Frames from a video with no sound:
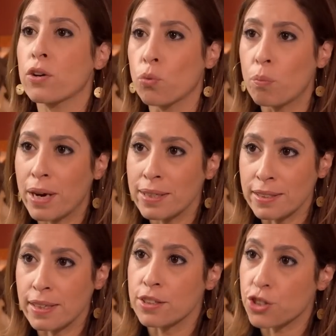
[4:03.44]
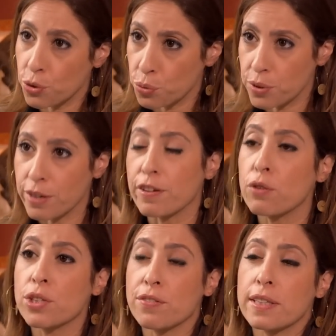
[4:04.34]
compagne, il y a déjà eu une affaire,
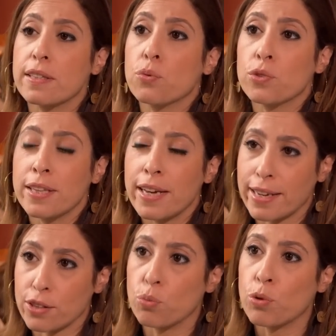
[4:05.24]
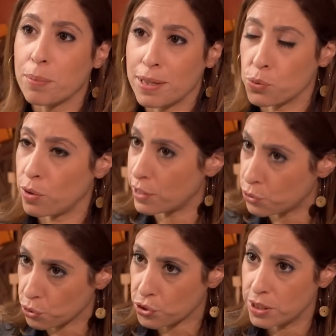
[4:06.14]
vous aviez été condamné à quatre mois de prison avec
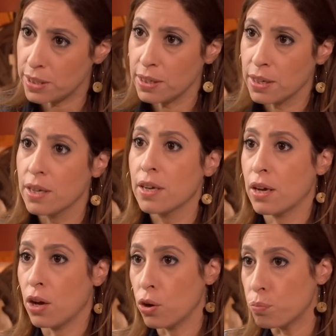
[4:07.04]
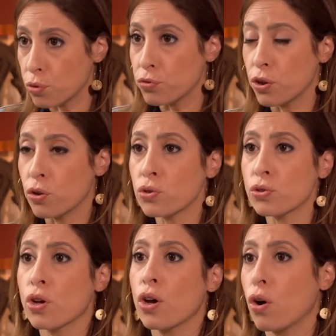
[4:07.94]
sursis euh, pour
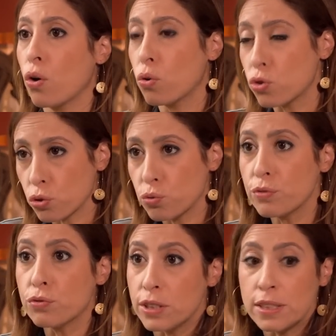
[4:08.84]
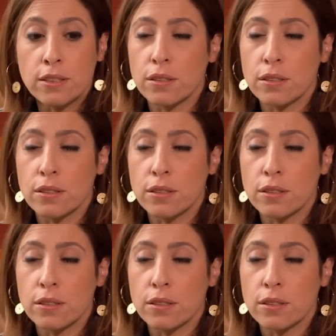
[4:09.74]
violence. Aujourd'hui, vous dites... C'est la